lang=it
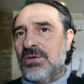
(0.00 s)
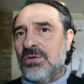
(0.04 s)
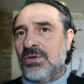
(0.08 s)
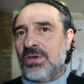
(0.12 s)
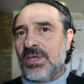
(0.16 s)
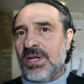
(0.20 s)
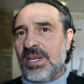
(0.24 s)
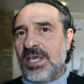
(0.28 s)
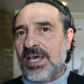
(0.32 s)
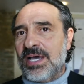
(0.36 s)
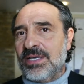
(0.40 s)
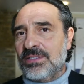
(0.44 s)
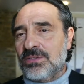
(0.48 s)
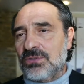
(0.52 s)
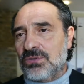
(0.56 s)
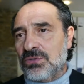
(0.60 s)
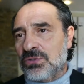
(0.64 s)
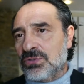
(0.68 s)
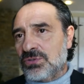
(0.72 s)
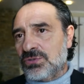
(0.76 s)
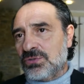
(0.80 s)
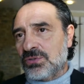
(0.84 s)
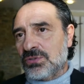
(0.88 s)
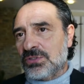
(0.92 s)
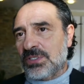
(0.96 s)
hanno creato
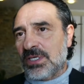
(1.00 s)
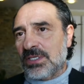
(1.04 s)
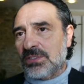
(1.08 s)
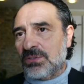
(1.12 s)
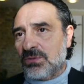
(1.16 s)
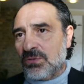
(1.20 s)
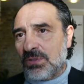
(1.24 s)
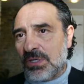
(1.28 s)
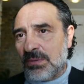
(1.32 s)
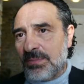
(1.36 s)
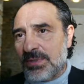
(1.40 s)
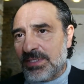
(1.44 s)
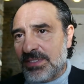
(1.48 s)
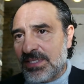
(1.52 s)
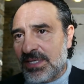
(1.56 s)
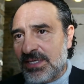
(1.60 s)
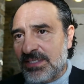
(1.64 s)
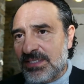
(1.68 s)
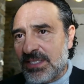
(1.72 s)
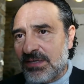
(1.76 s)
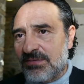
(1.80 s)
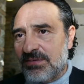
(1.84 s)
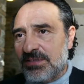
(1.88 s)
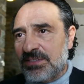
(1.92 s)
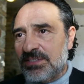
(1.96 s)
non soltanto una
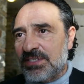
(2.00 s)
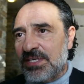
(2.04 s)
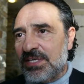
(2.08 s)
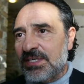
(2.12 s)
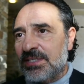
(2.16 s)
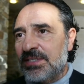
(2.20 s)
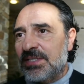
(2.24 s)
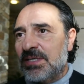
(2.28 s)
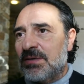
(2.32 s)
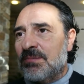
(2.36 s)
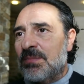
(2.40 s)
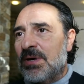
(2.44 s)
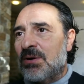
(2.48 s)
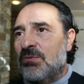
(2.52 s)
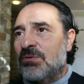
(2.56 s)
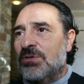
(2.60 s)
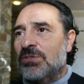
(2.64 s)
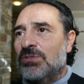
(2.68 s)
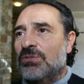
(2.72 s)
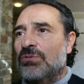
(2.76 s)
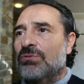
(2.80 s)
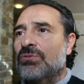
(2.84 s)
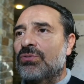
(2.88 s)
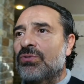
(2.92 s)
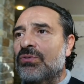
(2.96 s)
mentalità vincente ma
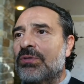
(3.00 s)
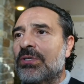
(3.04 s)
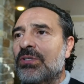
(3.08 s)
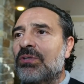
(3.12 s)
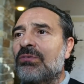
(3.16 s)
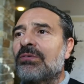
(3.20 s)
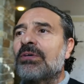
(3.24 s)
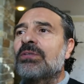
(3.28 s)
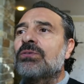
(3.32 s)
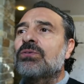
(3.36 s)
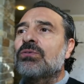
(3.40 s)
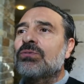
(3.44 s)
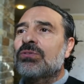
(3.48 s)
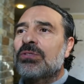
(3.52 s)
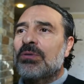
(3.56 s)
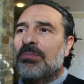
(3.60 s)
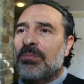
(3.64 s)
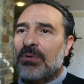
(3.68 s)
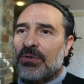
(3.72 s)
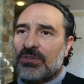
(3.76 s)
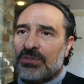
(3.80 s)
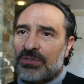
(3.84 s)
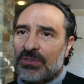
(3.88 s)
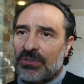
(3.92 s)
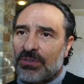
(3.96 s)
una struttura dove tutti
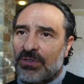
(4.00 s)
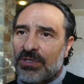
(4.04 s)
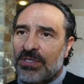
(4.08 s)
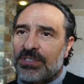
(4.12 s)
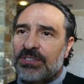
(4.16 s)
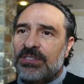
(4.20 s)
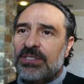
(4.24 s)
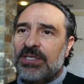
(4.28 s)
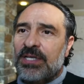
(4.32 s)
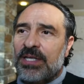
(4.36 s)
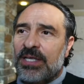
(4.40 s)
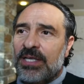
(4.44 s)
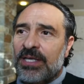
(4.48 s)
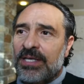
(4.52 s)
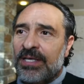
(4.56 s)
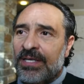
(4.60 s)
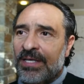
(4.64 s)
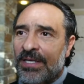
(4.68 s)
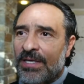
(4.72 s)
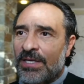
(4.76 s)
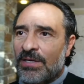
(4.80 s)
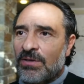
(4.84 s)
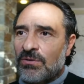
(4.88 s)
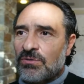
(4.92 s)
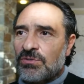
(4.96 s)
possono essere
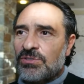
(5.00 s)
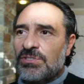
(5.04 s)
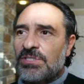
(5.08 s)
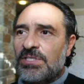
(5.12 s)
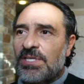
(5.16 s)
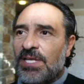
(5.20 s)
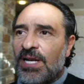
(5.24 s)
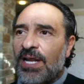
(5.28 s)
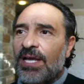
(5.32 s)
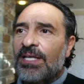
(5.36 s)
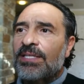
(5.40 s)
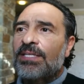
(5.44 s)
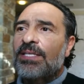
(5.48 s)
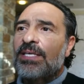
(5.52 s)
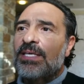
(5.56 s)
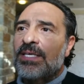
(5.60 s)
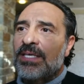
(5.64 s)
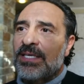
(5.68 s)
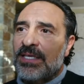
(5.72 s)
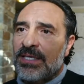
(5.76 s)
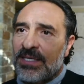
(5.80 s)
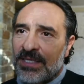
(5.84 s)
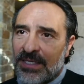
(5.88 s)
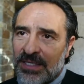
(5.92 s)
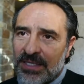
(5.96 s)

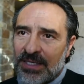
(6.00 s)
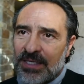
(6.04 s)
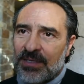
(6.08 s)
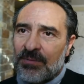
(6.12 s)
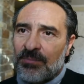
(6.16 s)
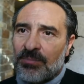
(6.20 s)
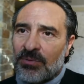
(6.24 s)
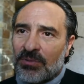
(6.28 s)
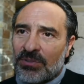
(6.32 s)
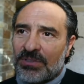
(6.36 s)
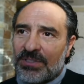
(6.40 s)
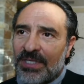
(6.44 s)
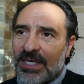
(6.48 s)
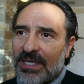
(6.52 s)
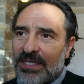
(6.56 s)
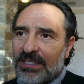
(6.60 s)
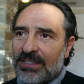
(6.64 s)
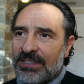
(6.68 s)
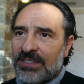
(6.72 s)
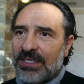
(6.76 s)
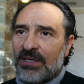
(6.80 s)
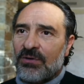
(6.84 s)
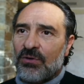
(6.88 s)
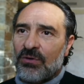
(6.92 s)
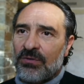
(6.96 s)
considerati
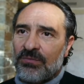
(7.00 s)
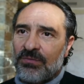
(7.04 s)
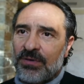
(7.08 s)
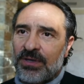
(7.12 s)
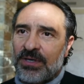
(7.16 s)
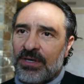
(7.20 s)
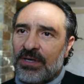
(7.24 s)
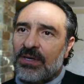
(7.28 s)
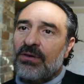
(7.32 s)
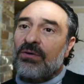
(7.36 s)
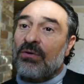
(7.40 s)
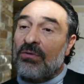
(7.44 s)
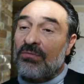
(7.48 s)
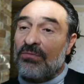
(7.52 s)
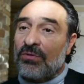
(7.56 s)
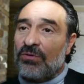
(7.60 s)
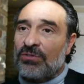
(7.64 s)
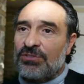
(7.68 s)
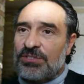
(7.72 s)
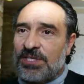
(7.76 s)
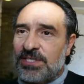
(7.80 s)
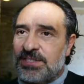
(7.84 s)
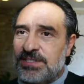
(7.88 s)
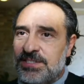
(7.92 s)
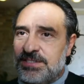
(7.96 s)
importanti e
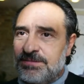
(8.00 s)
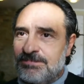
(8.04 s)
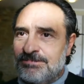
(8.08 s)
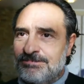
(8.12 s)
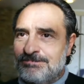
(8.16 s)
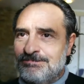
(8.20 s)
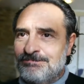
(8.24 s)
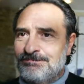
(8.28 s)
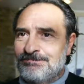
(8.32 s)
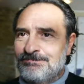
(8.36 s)
coinvolgenti.